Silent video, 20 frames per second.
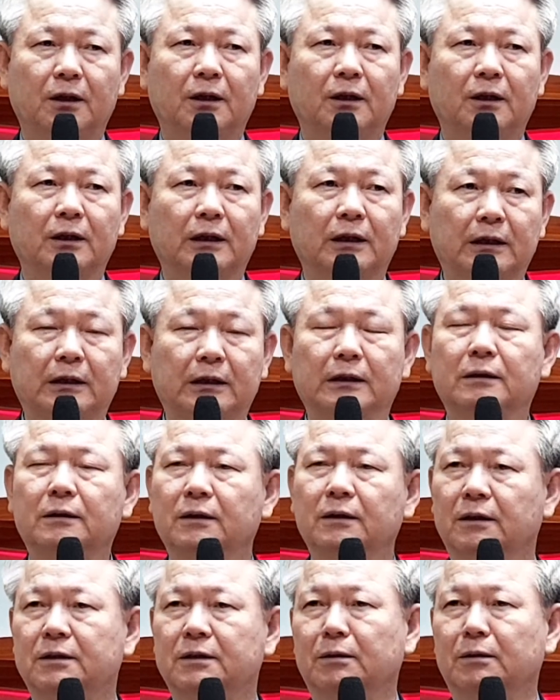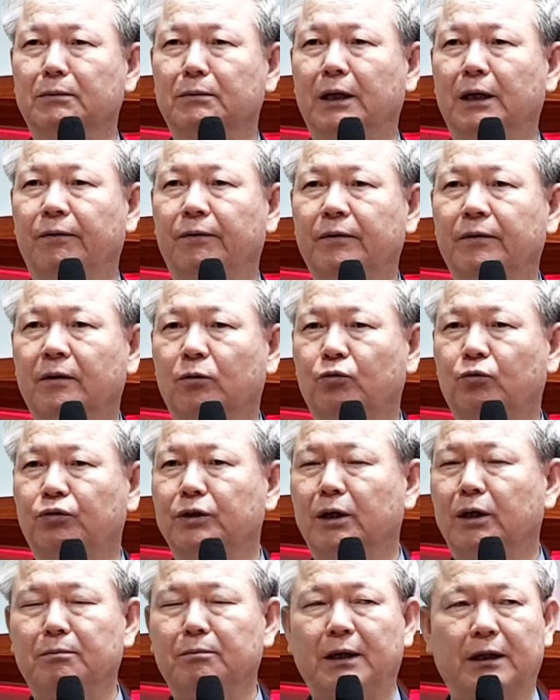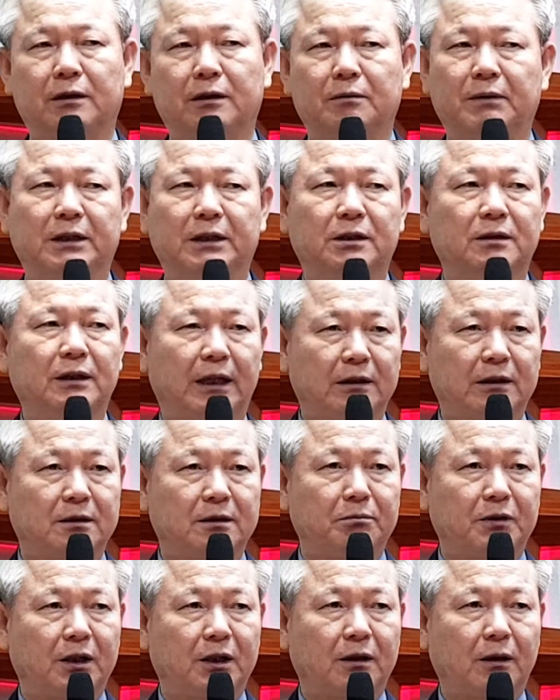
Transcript: 있기는 있지만 구약만큼 하지는 않습니다.